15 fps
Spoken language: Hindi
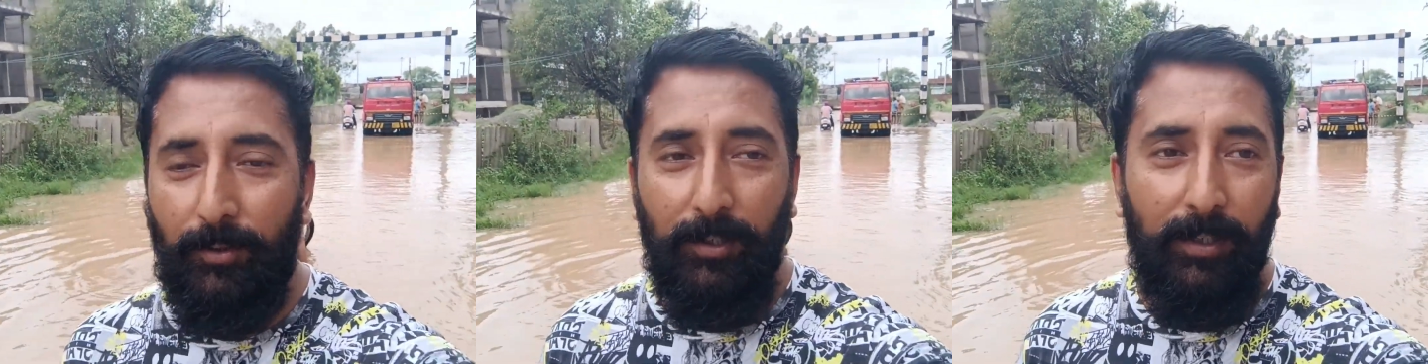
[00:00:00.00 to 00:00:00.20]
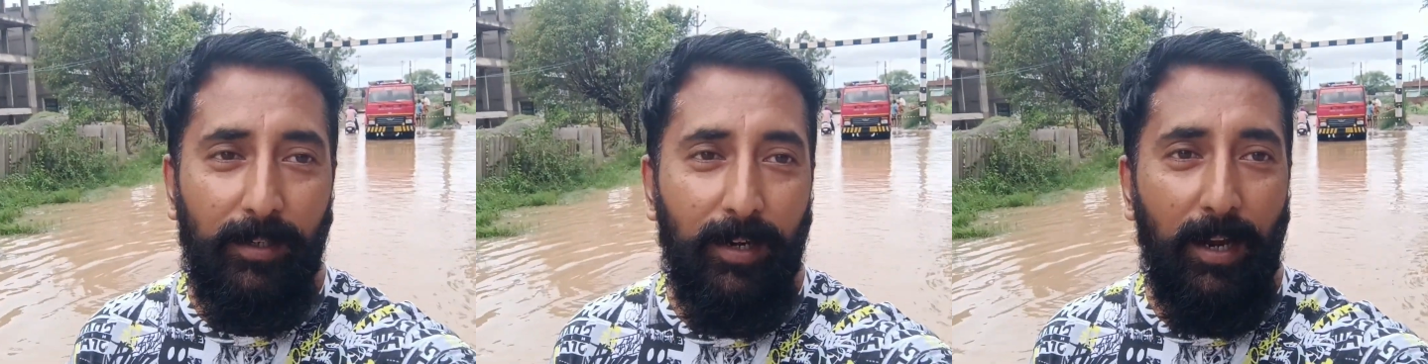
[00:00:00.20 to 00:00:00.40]

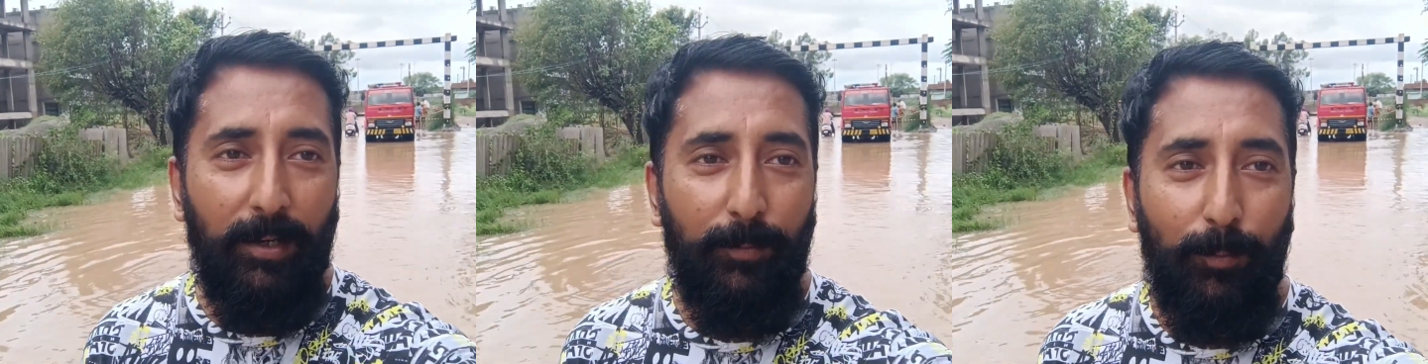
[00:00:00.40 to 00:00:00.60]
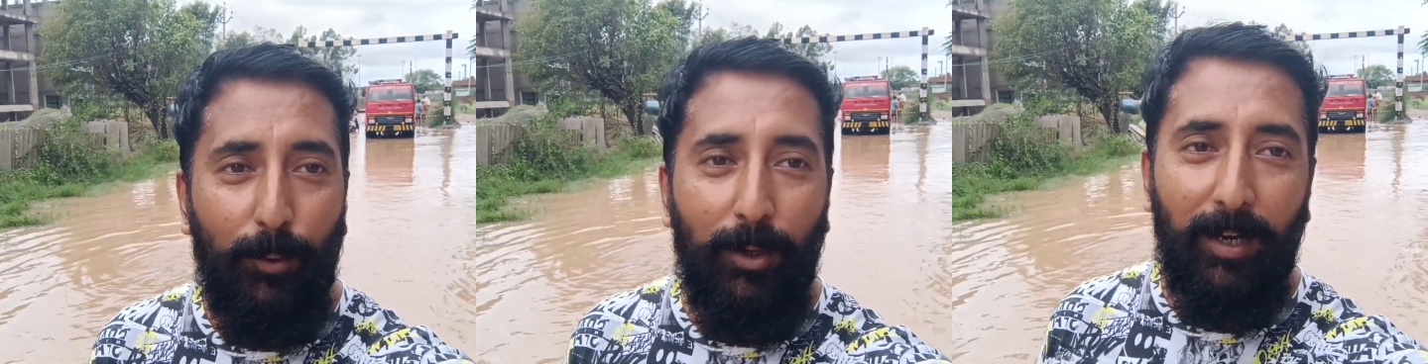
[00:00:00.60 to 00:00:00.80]
ये
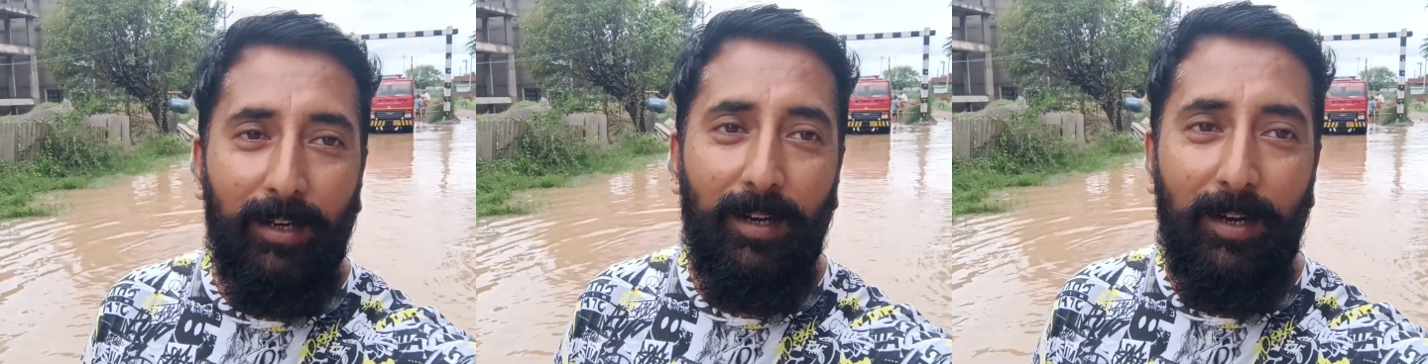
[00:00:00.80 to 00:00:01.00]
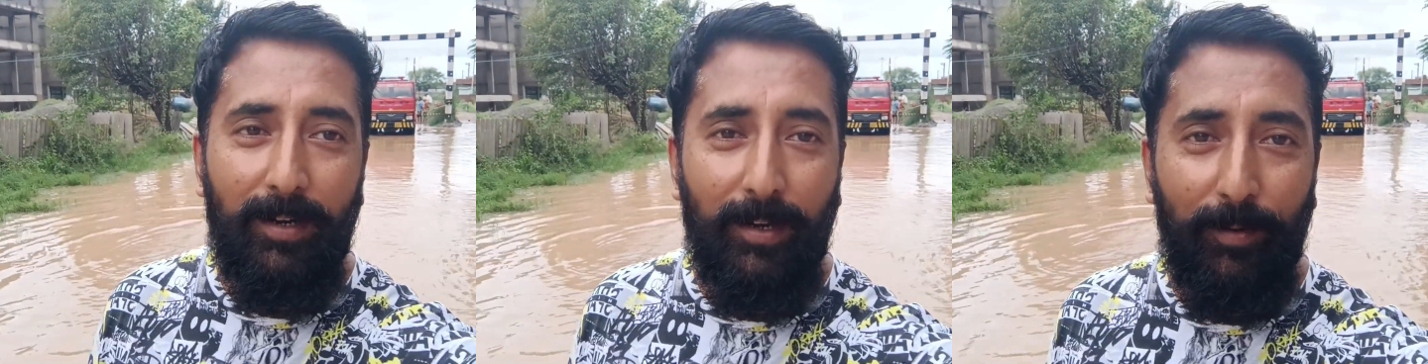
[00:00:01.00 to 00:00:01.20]
राजपुरा
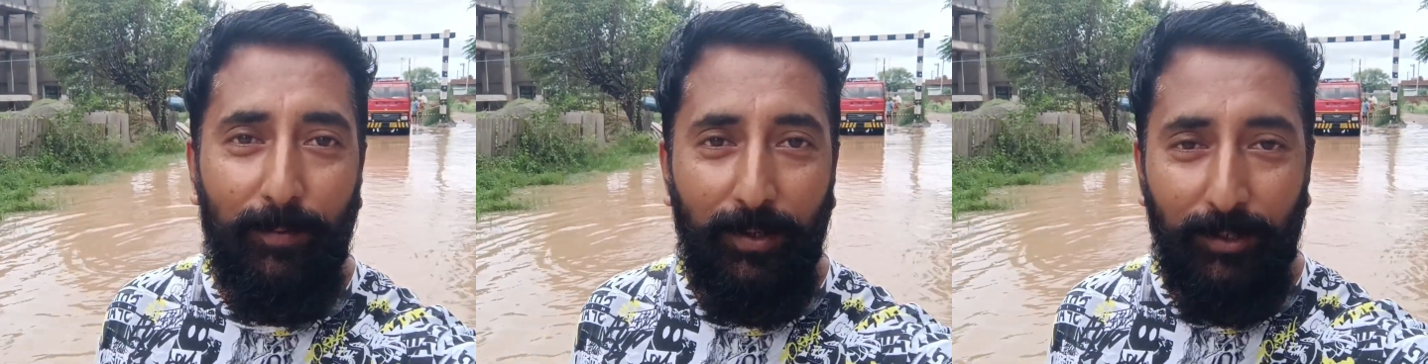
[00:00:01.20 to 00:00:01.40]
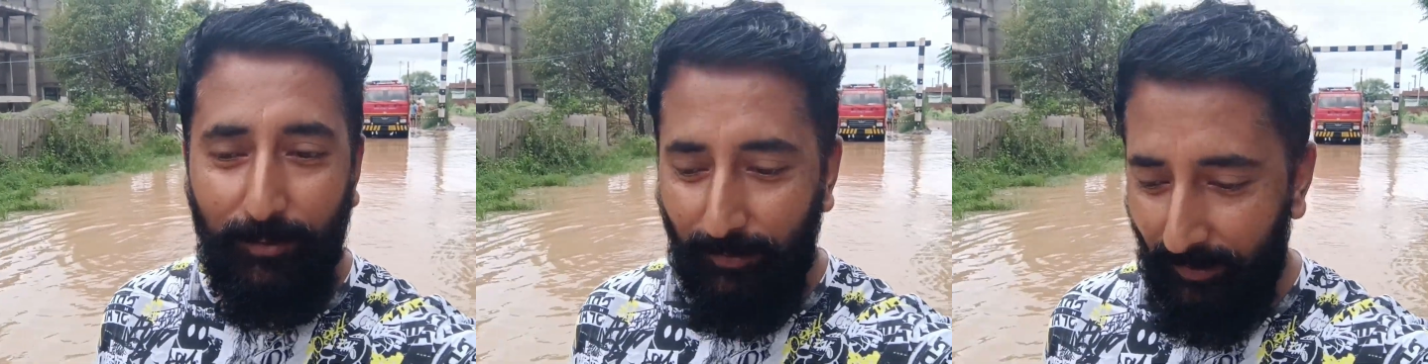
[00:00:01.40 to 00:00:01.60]
का अंडर
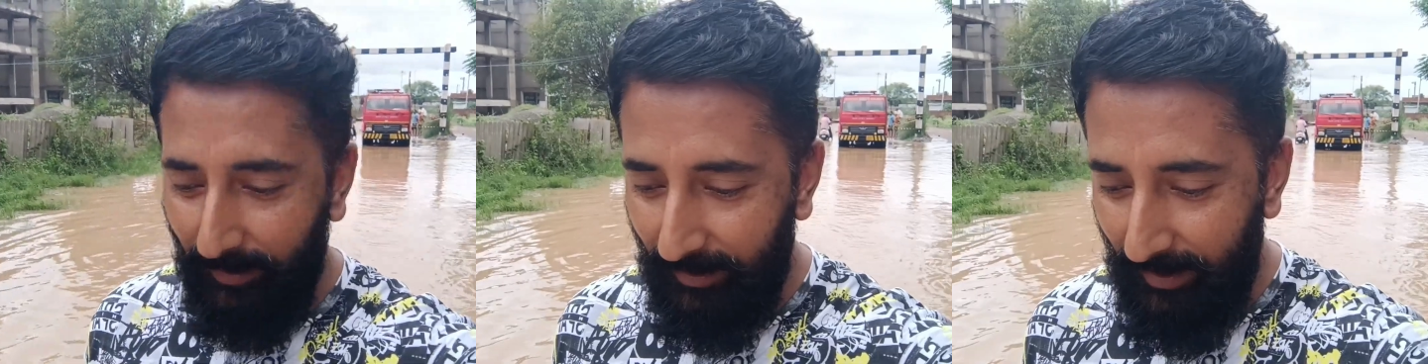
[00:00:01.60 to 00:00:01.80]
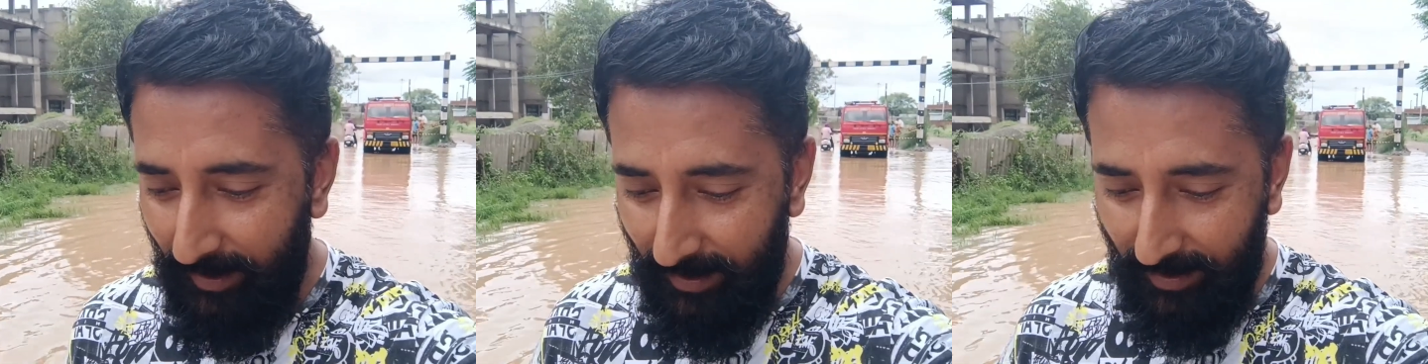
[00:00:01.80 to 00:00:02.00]
ब्रिज भाई